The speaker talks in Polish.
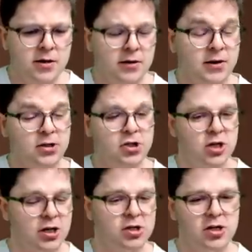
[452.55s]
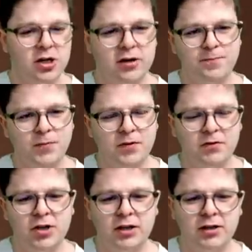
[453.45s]
Na szczęście w
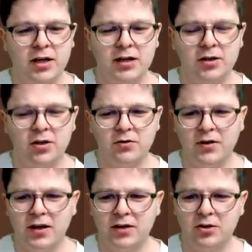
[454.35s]
grze internetowej